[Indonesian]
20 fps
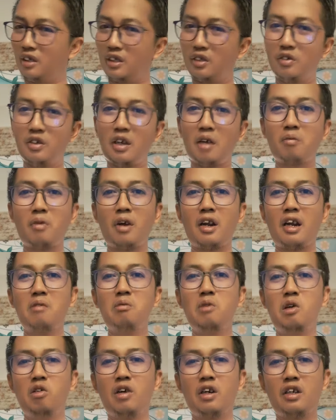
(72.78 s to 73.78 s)
Itu yang
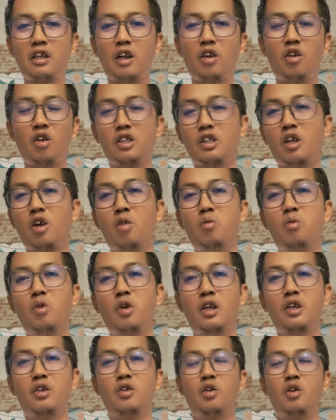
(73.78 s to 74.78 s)
mana bahwa kalau kita
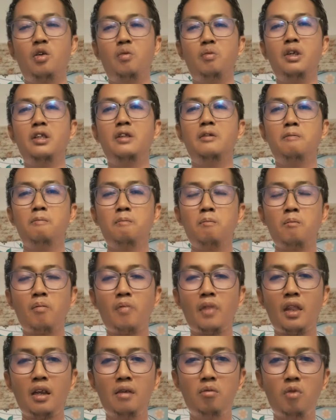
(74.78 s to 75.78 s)
ngomongin Dolomit
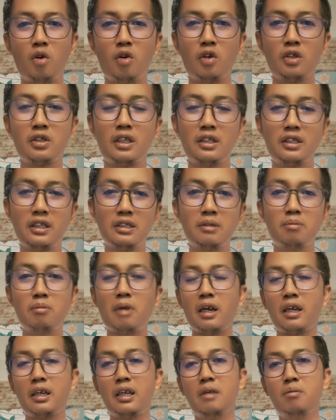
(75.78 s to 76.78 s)
monggo saja
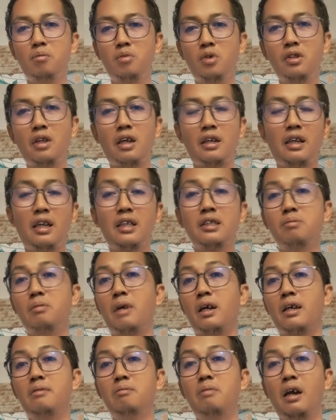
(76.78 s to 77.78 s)
semakin lembut adalah
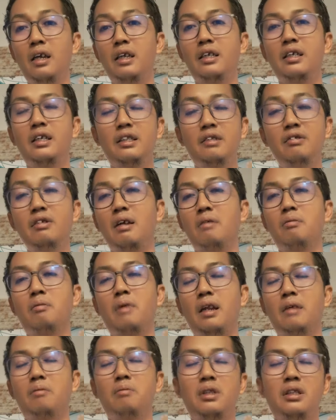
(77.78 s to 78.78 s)
semakin baik itu
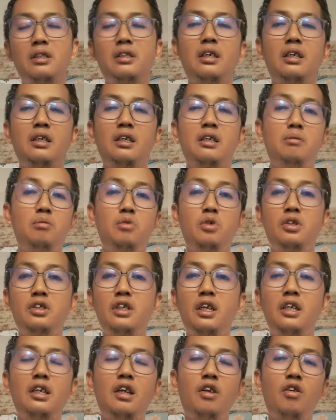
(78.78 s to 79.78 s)
yang paling penting.
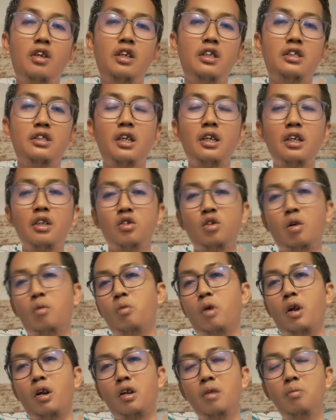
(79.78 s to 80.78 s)
Kemudian kalau kiserit
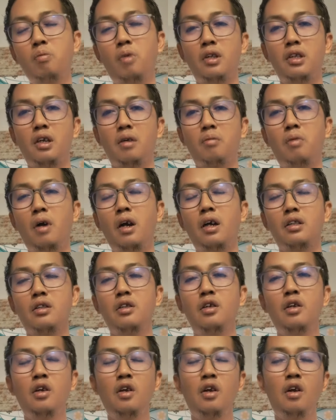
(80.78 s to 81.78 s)
ya mereknya banyak banget.